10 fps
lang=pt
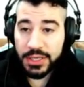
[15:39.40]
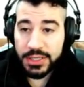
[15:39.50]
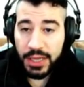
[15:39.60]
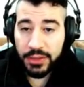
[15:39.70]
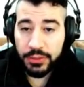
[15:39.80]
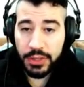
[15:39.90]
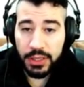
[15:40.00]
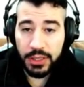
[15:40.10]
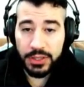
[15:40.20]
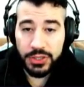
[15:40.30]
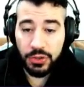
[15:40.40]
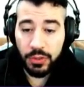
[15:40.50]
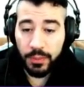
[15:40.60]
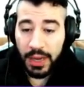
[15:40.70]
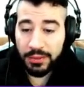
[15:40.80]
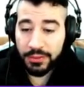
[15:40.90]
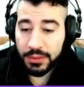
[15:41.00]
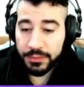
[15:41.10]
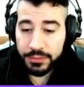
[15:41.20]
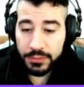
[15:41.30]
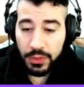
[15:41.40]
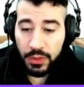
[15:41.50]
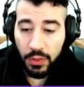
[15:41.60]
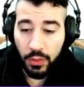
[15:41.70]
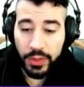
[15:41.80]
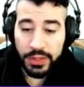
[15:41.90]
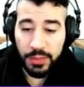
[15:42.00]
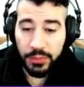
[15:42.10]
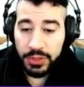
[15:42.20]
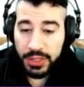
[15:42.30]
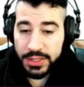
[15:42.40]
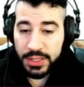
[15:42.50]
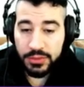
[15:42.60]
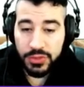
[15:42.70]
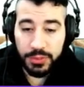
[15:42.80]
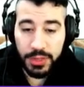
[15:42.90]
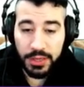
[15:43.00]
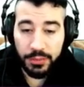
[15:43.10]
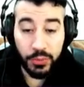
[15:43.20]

ele saiu, né? Que a gente comprava um item por 300 de milha...